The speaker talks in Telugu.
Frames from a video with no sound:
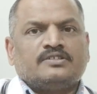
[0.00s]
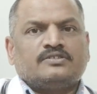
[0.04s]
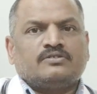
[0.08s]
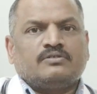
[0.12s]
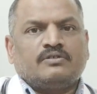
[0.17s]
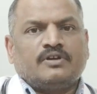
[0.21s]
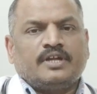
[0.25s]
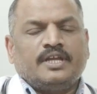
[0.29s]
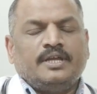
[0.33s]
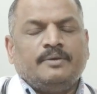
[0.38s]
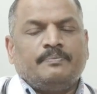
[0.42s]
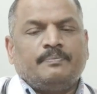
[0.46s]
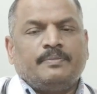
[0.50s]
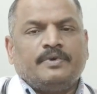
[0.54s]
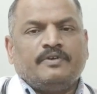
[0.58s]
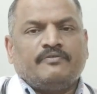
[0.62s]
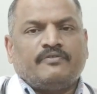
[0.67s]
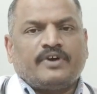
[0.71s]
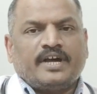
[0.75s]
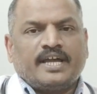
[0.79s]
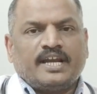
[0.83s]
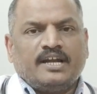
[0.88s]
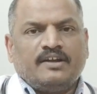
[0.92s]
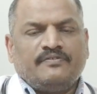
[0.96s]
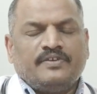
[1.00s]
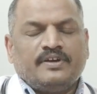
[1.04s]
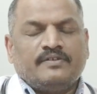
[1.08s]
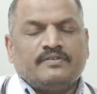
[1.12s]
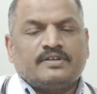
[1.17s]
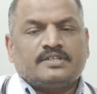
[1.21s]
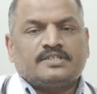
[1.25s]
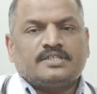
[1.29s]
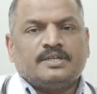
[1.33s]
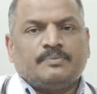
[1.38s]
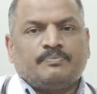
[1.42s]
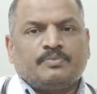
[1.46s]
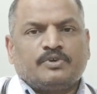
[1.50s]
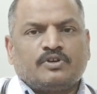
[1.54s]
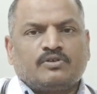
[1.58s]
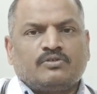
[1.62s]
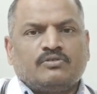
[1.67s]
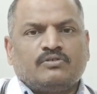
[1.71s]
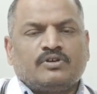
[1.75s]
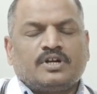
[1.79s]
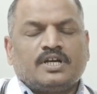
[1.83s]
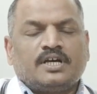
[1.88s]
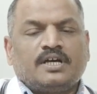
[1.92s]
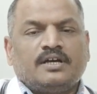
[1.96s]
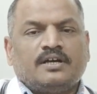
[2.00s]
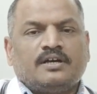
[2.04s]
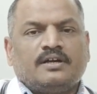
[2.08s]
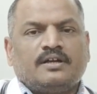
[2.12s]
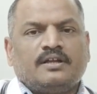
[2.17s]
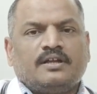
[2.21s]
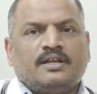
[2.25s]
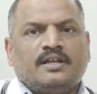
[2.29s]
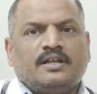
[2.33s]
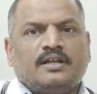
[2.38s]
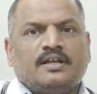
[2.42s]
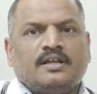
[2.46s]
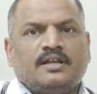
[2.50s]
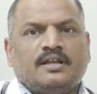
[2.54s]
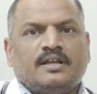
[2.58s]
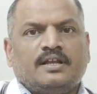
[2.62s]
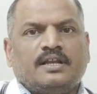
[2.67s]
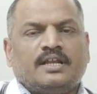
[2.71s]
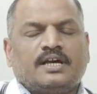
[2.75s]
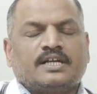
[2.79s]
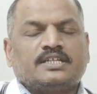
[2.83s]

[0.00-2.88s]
సో ఈ వైరల్ ఫీవర్స్ ఎప్పుడు కూడా uh,